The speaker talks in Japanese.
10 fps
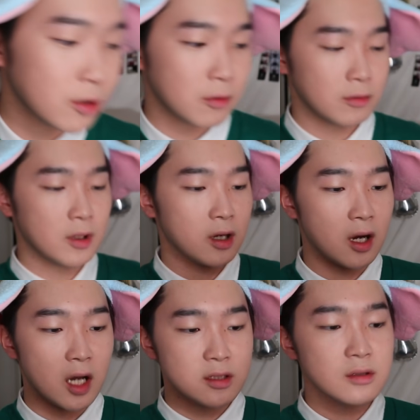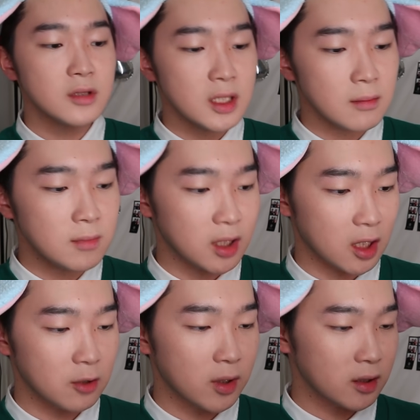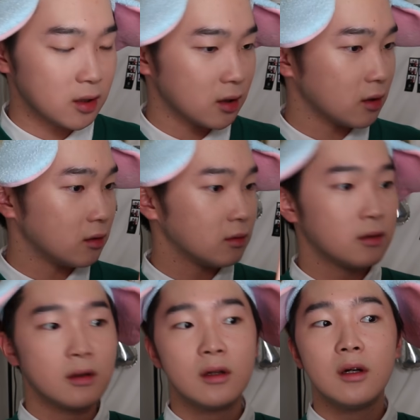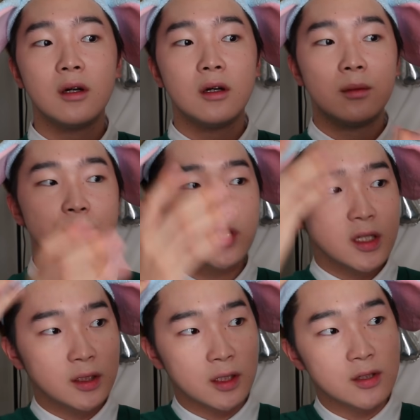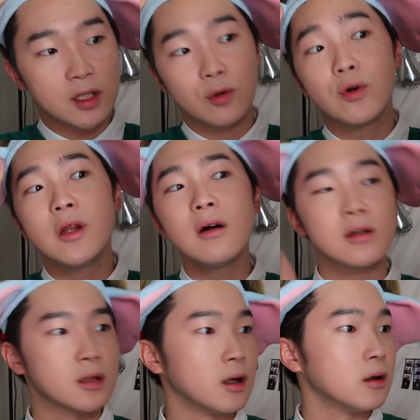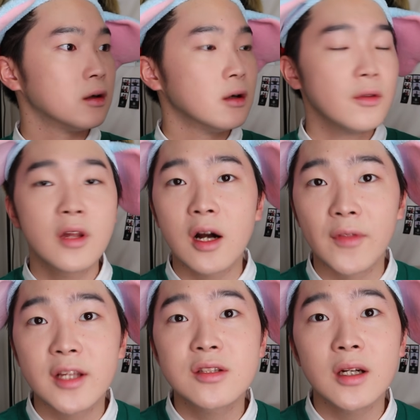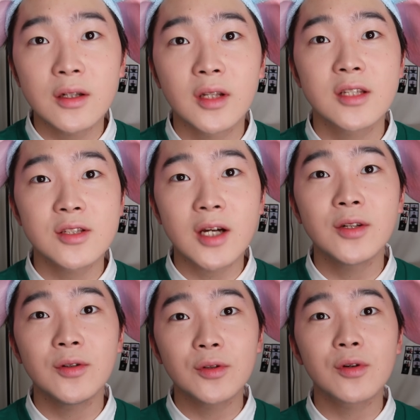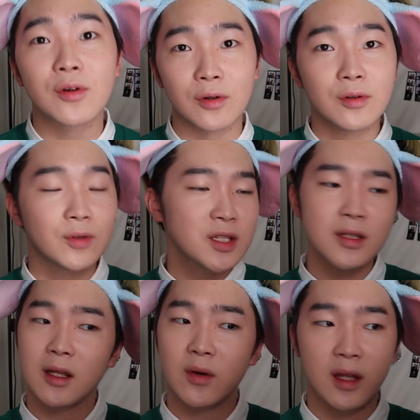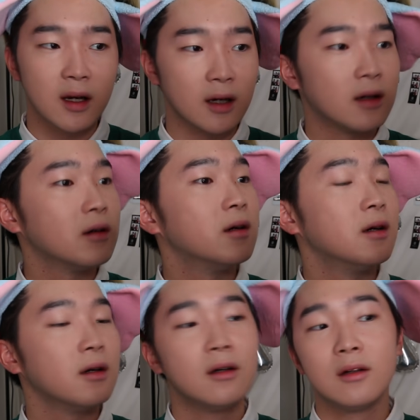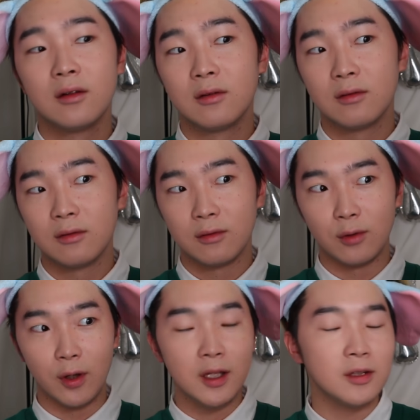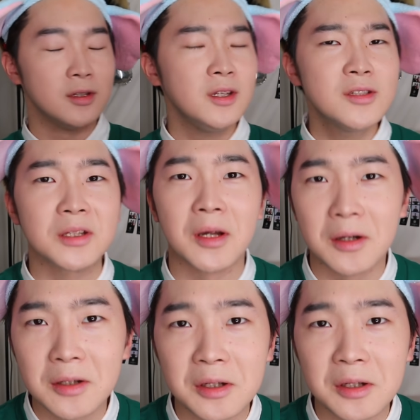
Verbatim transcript: をなんか厚塗りみたいな言われて難しかったんですけど、これなんかさ、なんかナチュラル男、ナチュラルではないか。え、いいんじゃな